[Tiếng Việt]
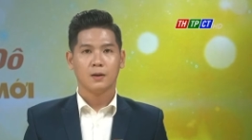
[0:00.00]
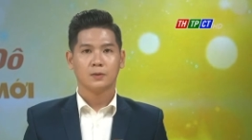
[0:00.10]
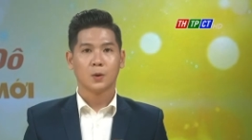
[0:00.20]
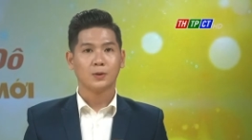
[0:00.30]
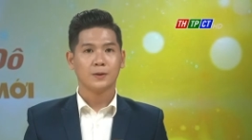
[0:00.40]

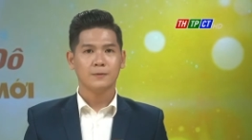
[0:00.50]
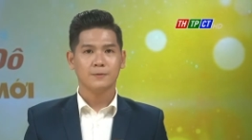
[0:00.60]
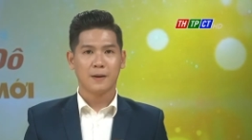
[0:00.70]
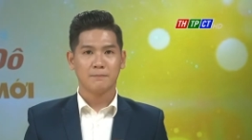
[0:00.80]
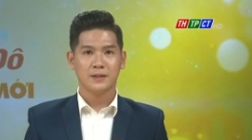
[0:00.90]
Thủ tướng
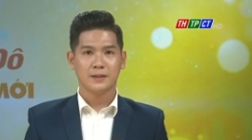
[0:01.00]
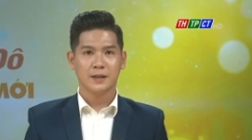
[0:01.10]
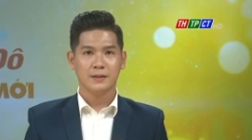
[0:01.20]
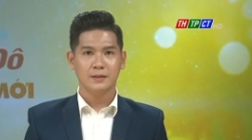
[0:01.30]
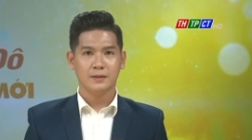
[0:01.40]
Phạm Minh
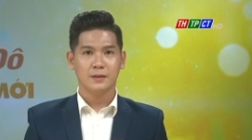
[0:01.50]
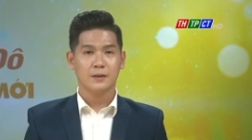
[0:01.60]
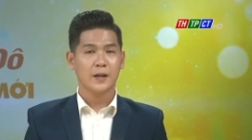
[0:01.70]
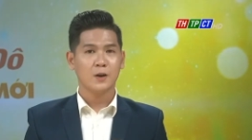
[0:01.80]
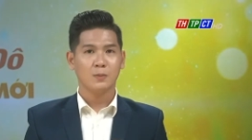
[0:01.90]
Chính
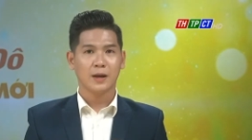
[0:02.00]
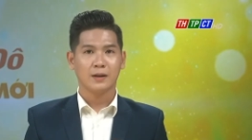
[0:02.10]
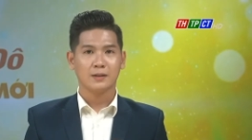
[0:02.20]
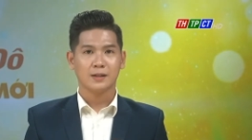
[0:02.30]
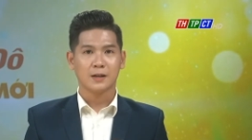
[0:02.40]
dự ký công
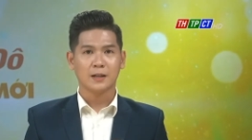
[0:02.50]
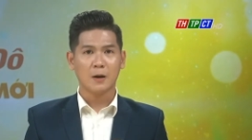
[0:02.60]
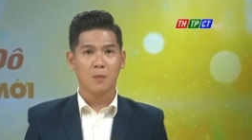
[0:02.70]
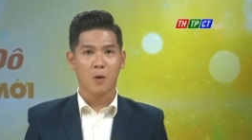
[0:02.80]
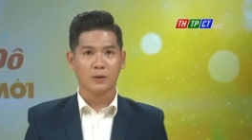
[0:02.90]
điện gửi
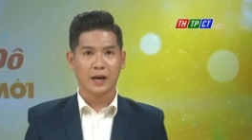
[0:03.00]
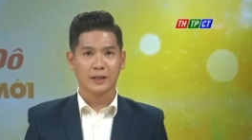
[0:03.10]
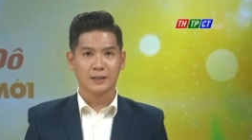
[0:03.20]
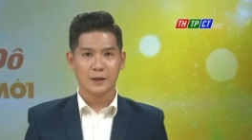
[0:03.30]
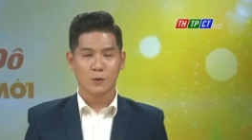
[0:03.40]
các bộ
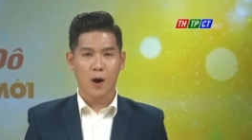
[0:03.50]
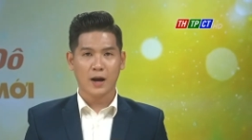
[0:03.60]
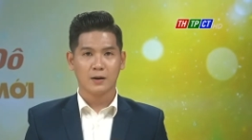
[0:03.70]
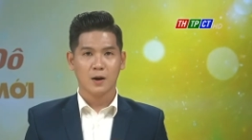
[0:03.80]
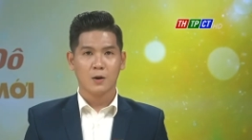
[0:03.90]
ngành liên
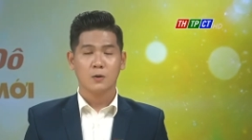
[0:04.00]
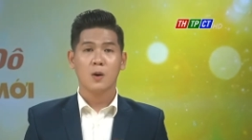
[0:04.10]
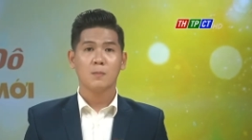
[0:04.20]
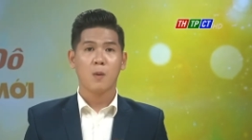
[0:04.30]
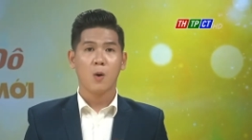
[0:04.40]
quan
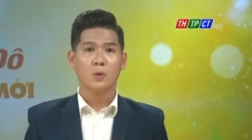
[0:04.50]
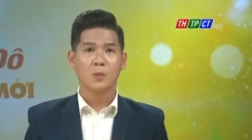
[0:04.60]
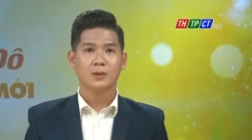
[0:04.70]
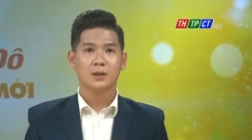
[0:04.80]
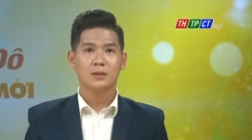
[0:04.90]
gồm Bộ
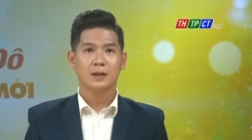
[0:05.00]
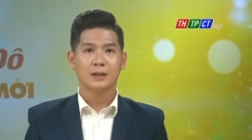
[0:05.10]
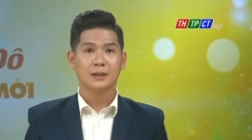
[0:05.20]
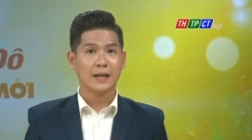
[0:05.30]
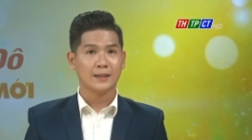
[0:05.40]
Công Thương,
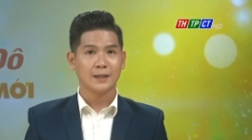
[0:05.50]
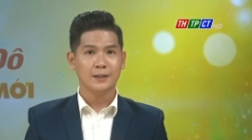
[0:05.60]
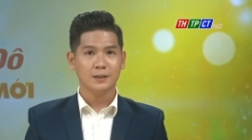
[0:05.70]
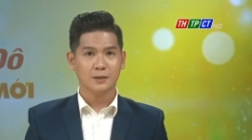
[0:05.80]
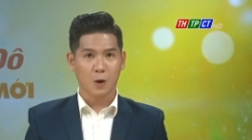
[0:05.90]
Tài
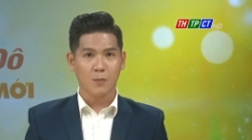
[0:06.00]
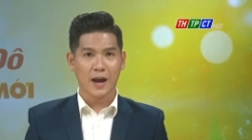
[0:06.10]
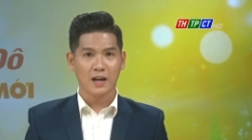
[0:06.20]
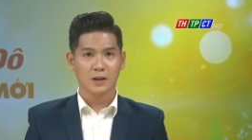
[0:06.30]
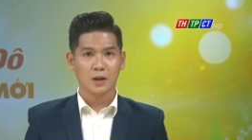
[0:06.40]
chính, Công
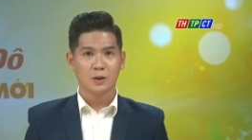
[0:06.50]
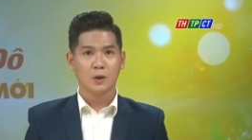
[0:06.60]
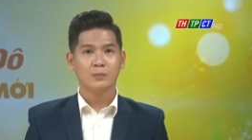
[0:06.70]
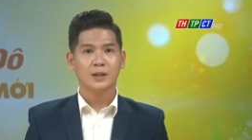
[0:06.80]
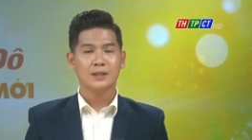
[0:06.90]
an,
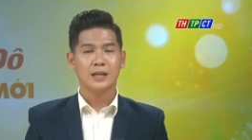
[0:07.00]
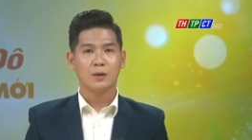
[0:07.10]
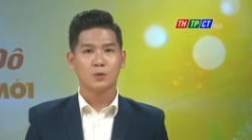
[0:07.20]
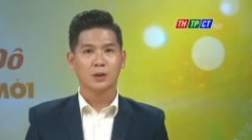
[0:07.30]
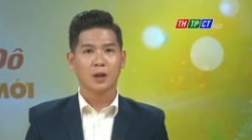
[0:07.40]
Thông tin và
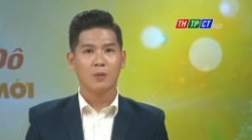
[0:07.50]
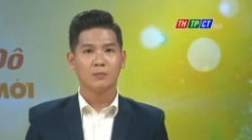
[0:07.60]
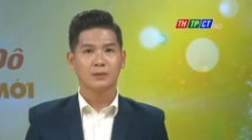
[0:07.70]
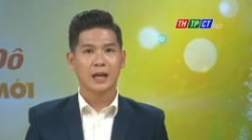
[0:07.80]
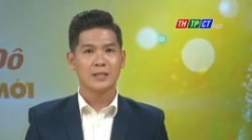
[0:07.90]
Truyền
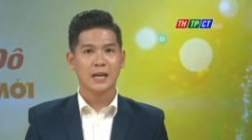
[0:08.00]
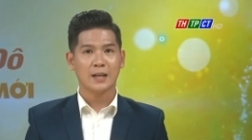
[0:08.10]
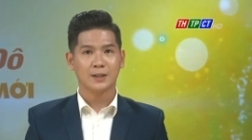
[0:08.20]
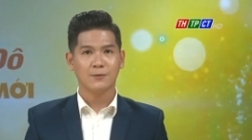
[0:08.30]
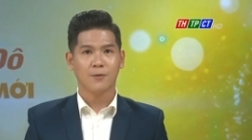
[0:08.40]
thông, Thanh
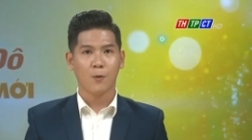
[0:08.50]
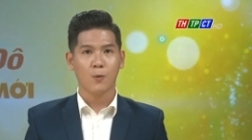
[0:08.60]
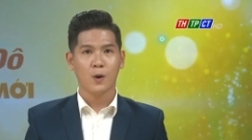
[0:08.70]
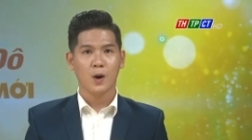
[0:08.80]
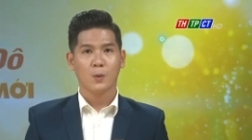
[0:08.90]
tra Chính
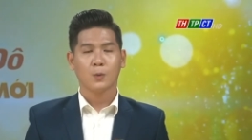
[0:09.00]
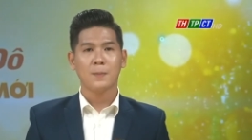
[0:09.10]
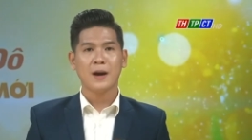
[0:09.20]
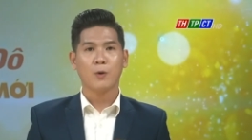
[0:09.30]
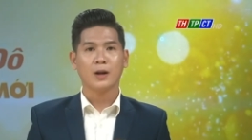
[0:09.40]
phủ, Quỹ
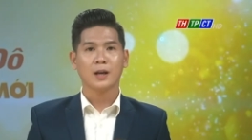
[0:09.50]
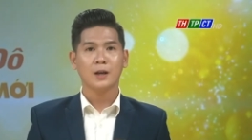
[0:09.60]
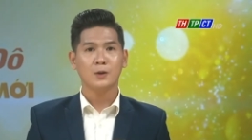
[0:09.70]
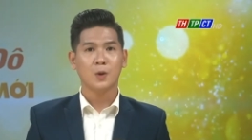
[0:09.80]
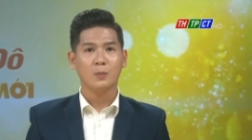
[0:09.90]
ban Quản
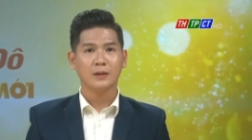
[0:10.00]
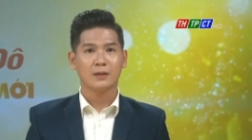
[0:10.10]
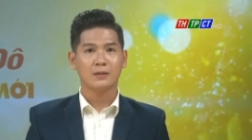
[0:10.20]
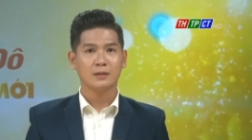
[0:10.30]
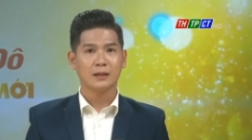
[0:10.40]
lý vốn nhà
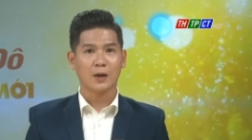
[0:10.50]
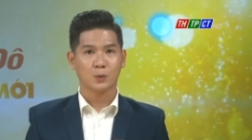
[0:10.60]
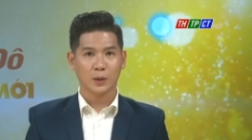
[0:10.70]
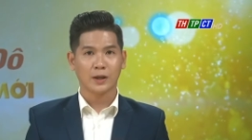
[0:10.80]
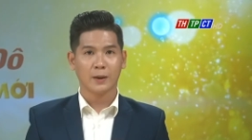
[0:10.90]
nước tại
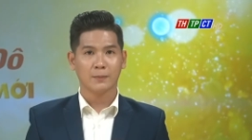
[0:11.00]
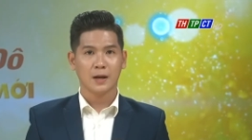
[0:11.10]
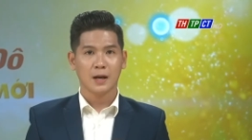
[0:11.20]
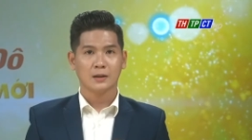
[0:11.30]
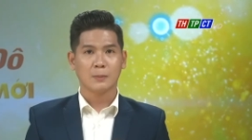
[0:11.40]
doanh nghiệp,
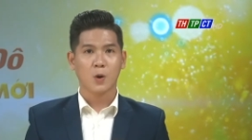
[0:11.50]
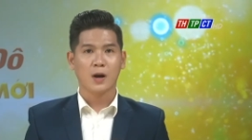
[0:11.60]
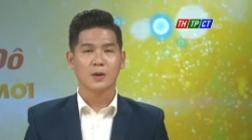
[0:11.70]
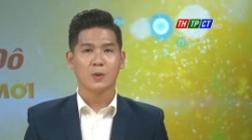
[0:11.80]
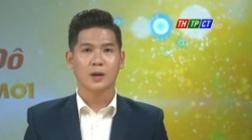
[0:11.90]
Tập
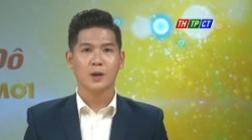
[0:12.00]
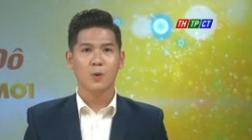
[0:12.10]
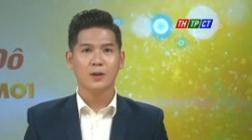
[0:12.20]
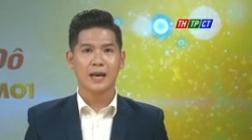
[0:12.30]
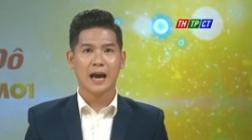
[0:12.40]
đoàn Dầu khí
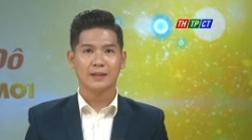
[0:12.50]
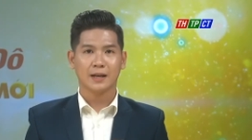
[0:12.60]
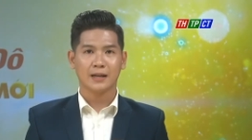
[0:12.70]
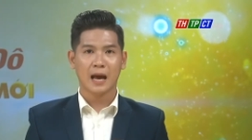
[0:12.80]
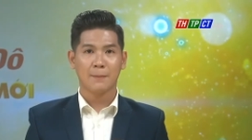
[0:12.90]
Quốc gia
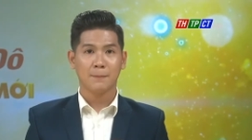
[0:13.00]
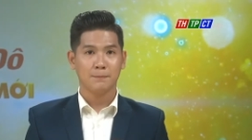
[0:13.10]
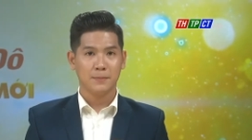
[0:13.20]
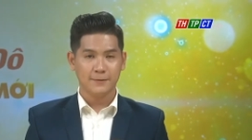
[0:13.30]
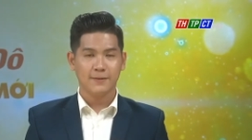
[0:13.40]
Việt Nam
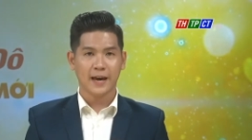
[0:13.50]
